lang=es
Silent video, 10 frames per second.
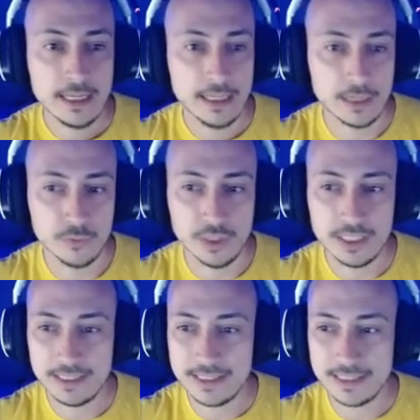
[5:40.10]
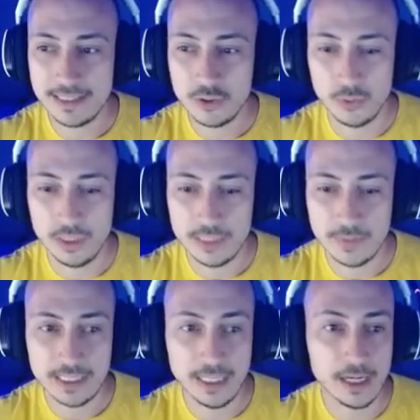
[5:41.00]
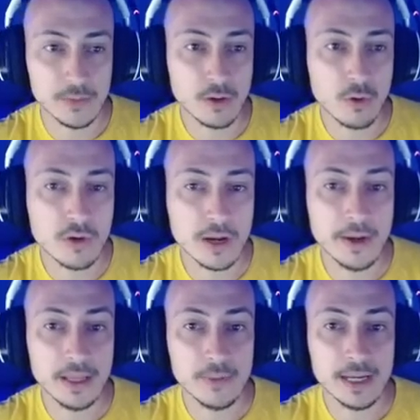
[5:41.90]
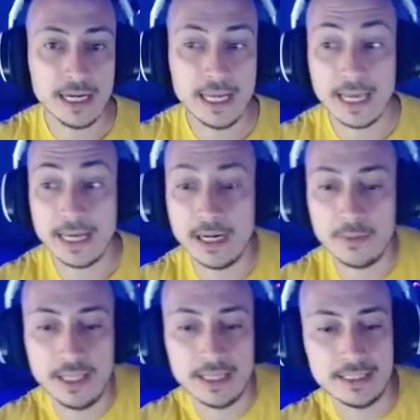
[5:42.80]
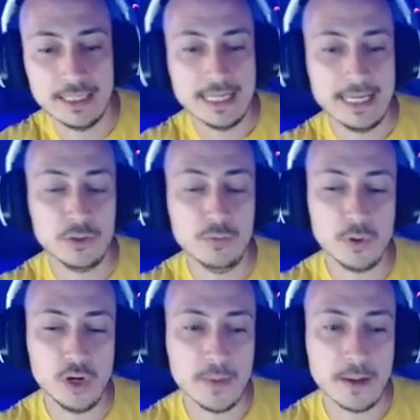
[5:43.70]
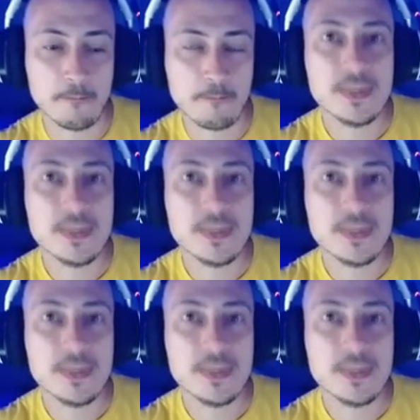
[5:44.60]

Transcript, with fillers: Las fundas estas están chulísimas. Y el rival juega una verde blanca de ganar vidas. ¿Es un problema?